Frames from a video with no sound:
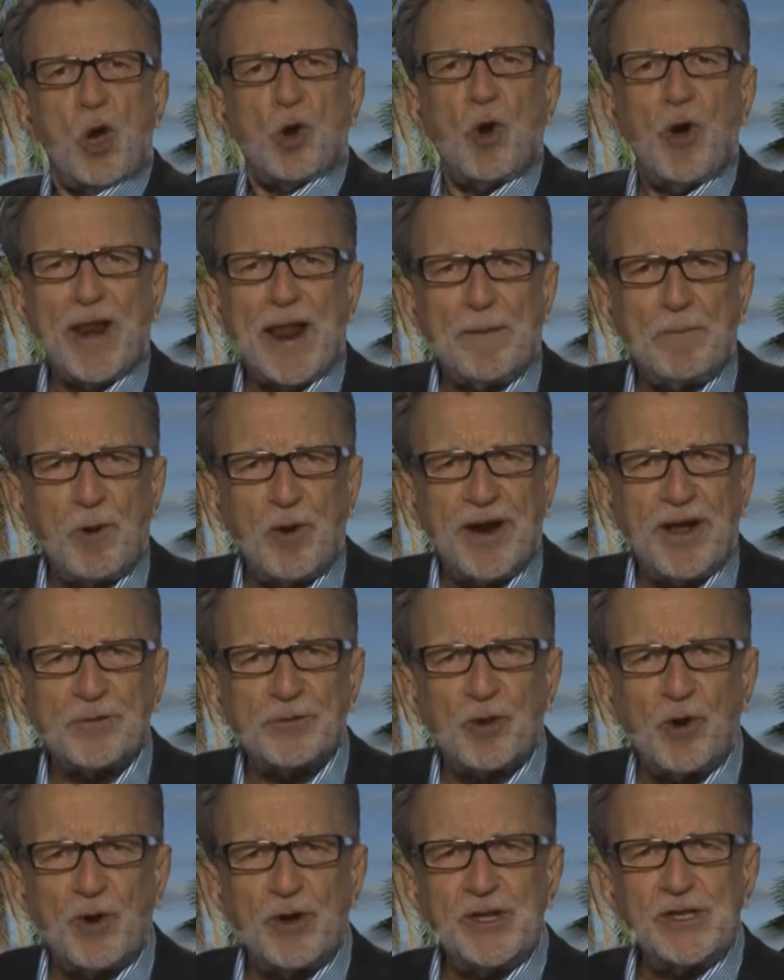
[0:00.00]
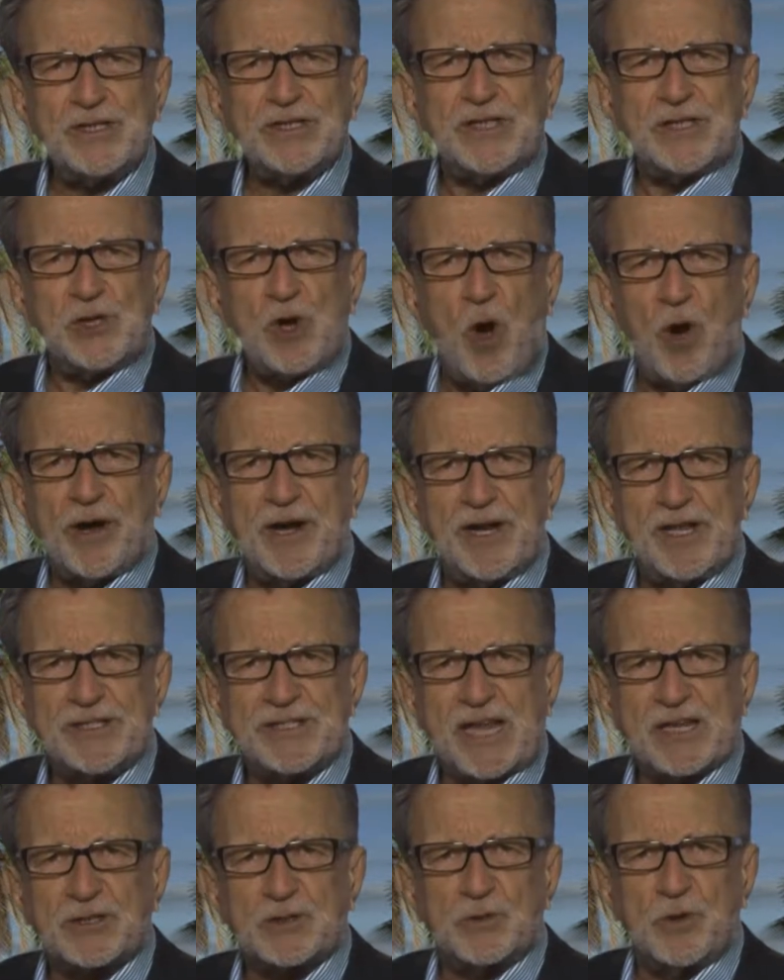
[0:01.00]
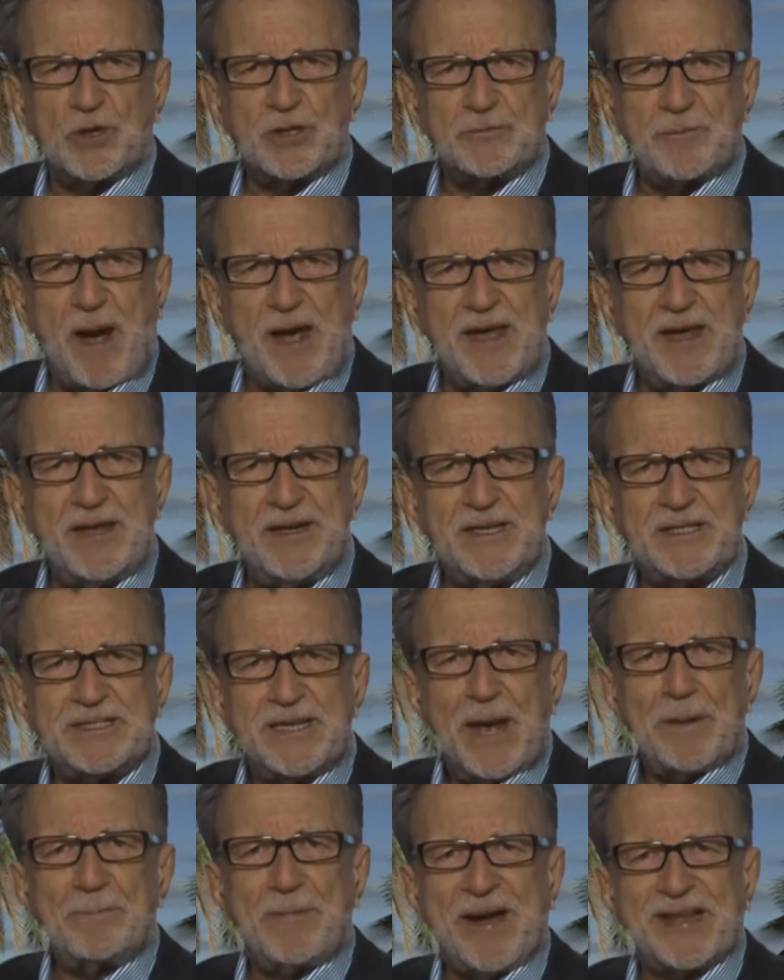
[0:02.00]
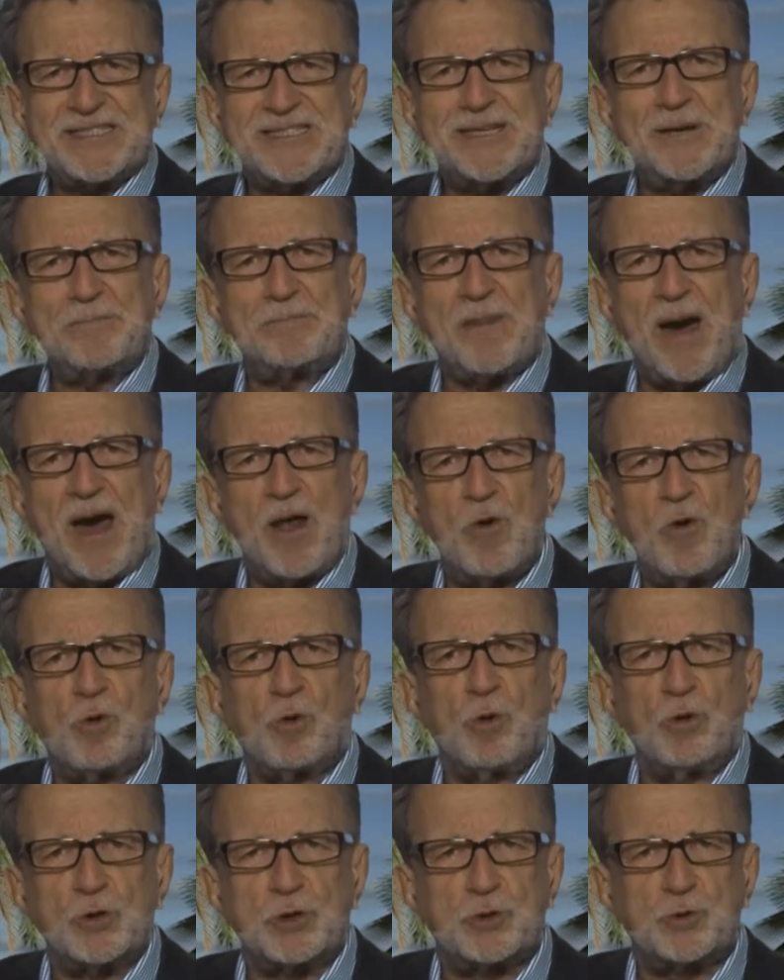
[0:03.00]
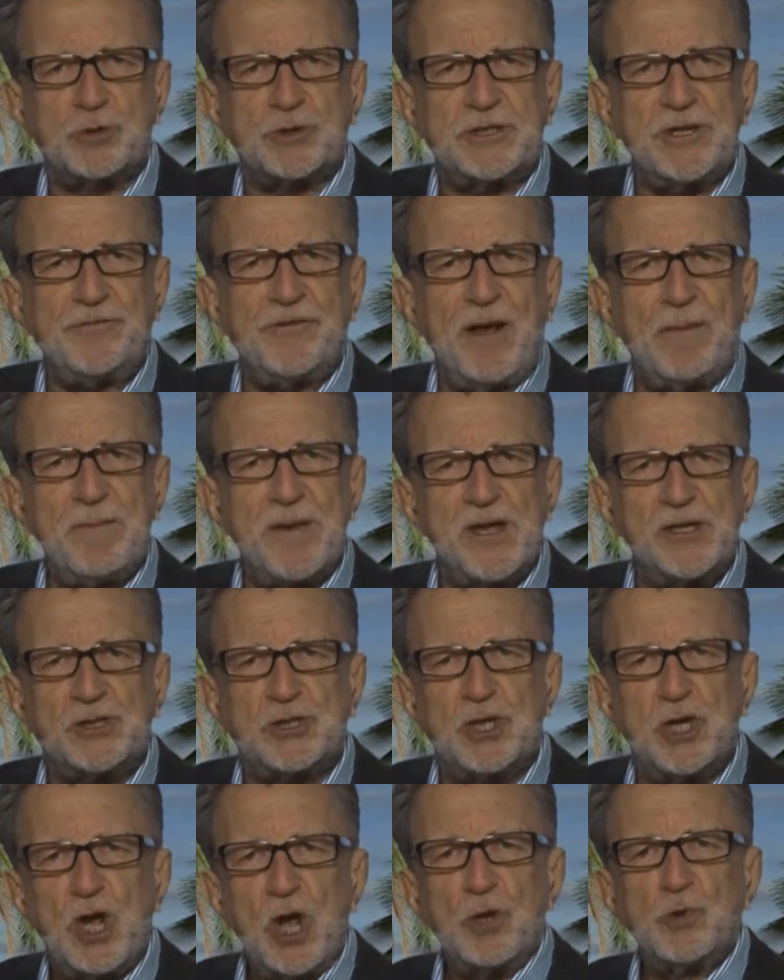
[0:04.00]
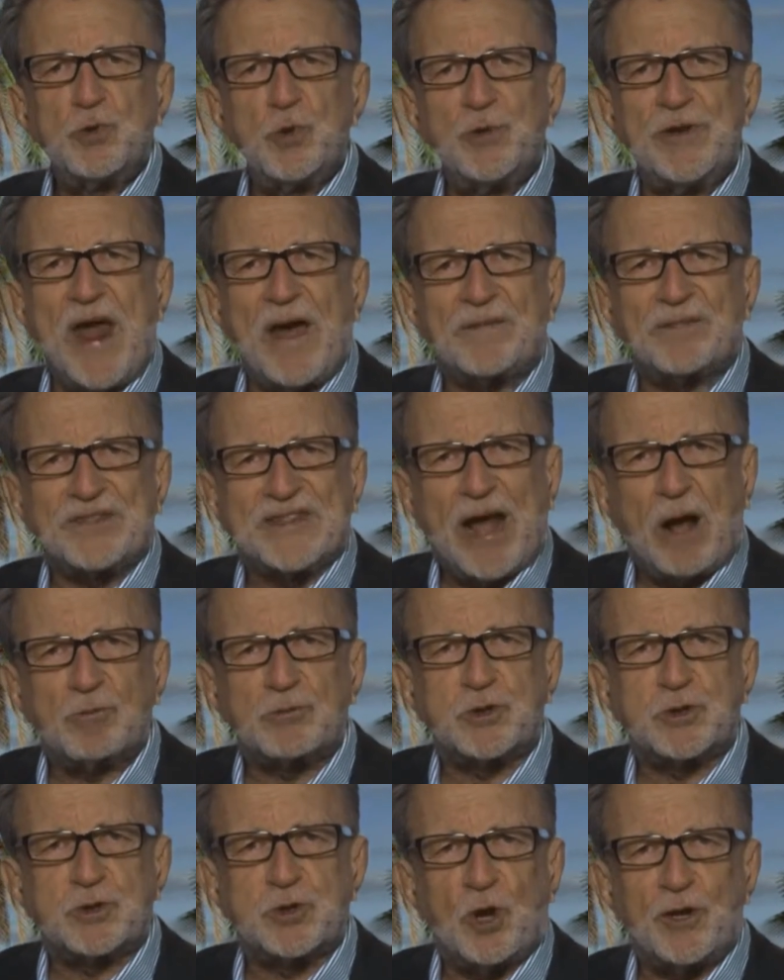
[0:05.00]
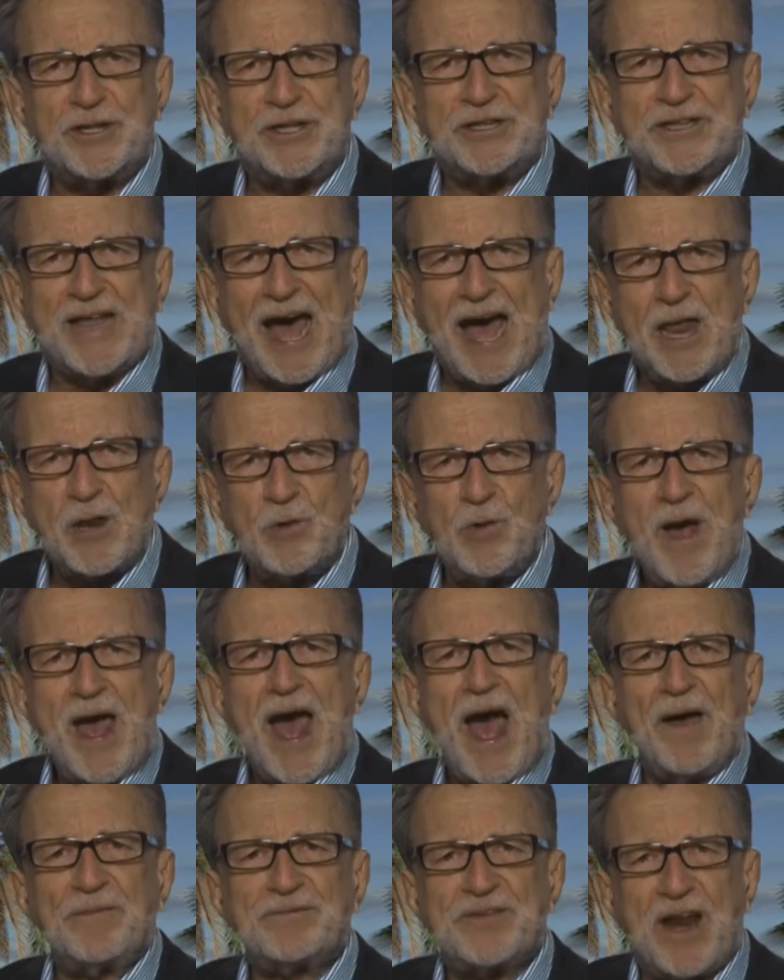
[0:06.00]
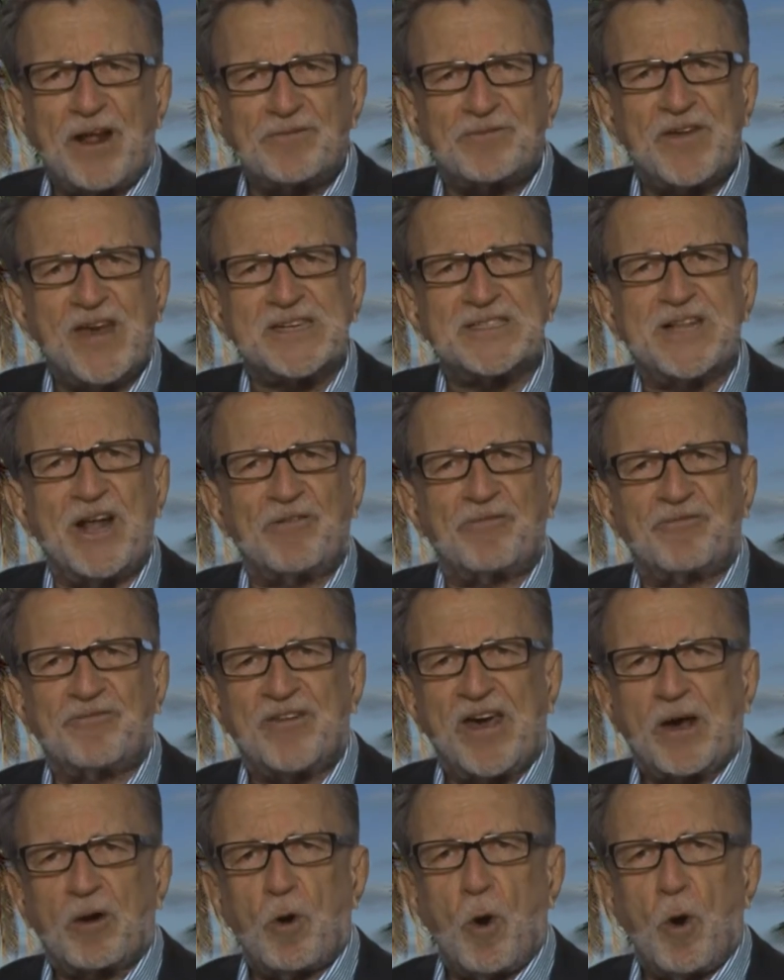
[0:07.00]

Colaboradores e organizações baianas participaram construtivamente do Natal Solidário através da Fé